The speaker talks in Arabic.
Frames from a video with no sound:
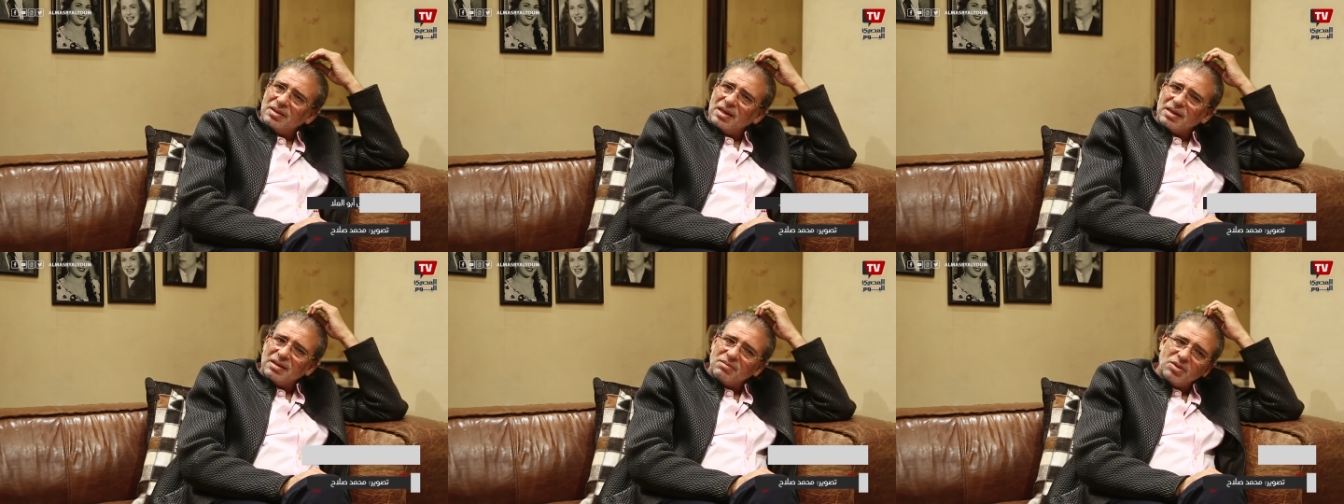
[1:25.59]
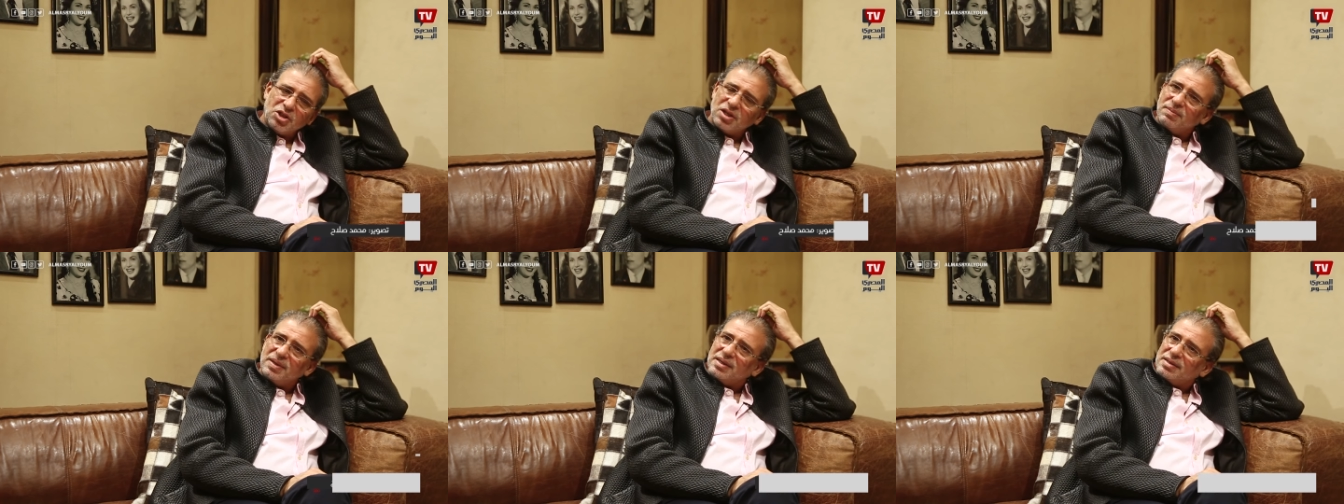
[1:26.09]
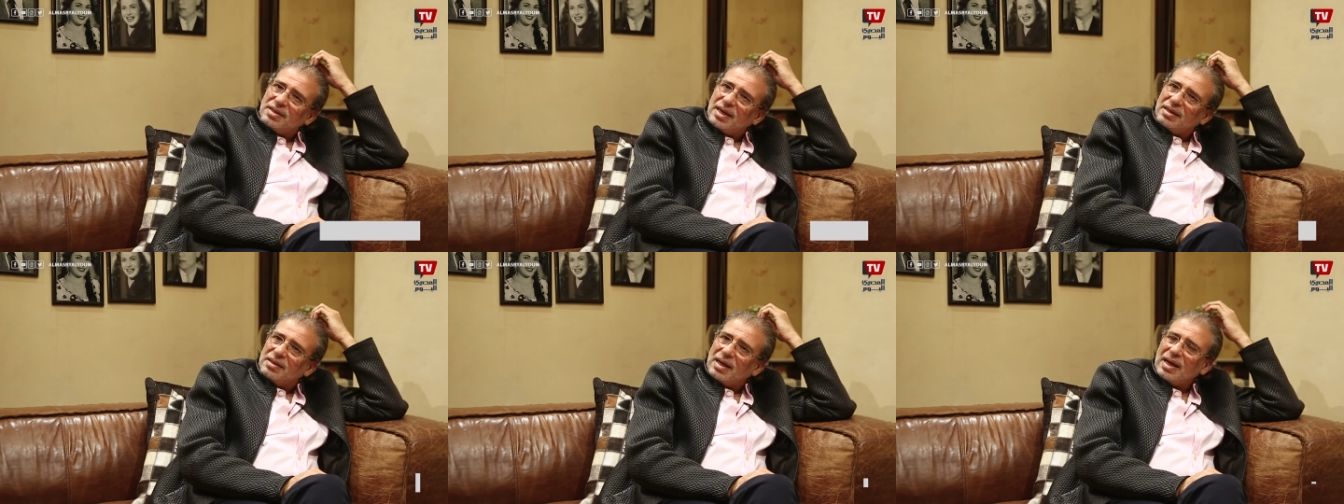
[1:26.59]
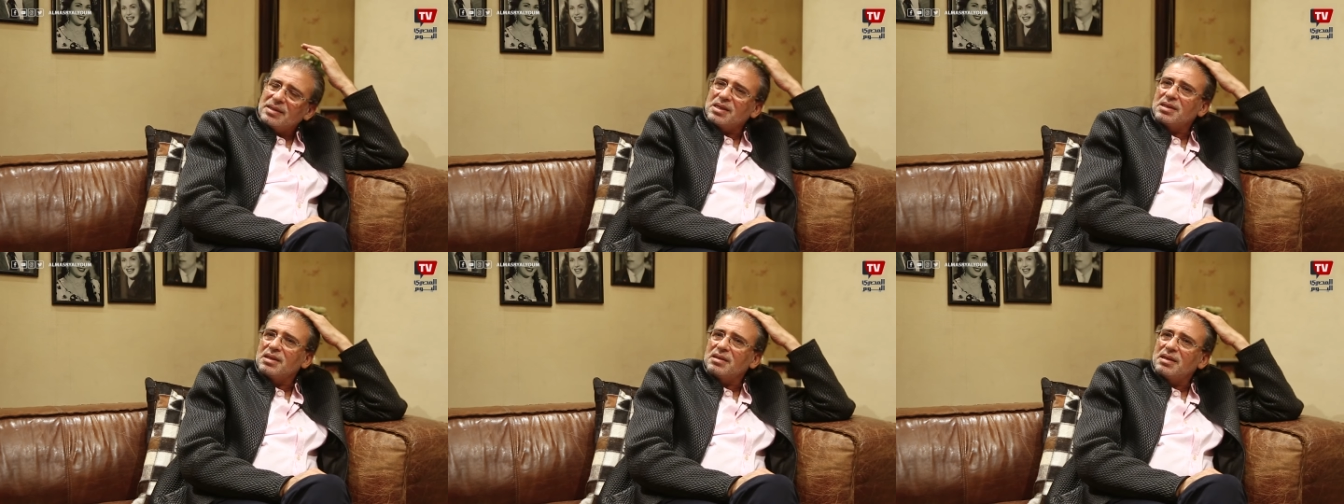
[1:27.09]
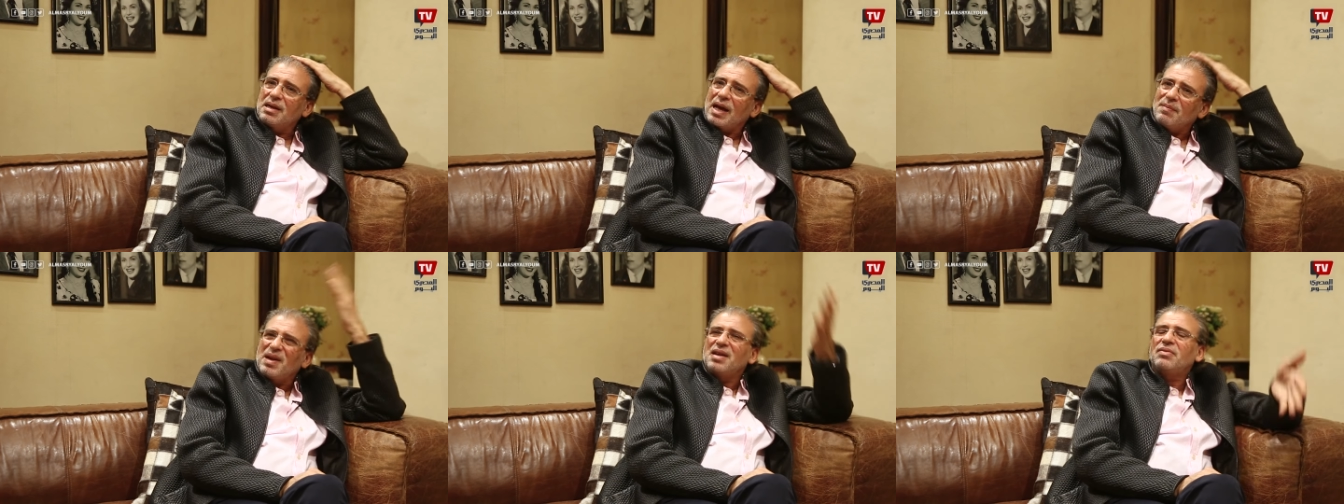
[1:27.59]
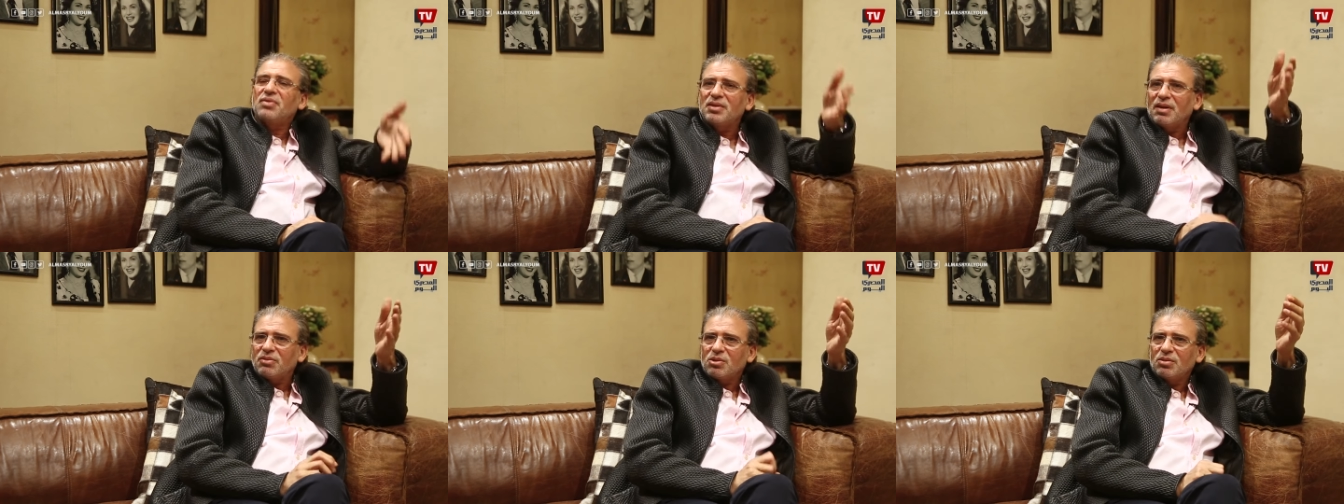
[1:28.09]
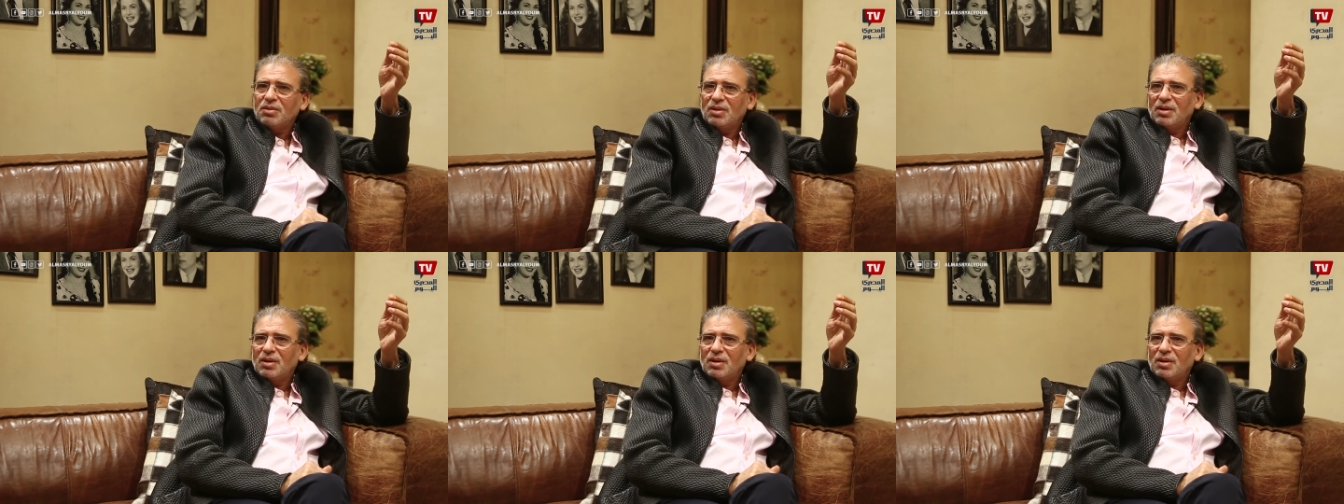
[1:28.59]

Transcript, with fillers: لكن مش كبير يعني حاسس ان العمل هيفرض نفسه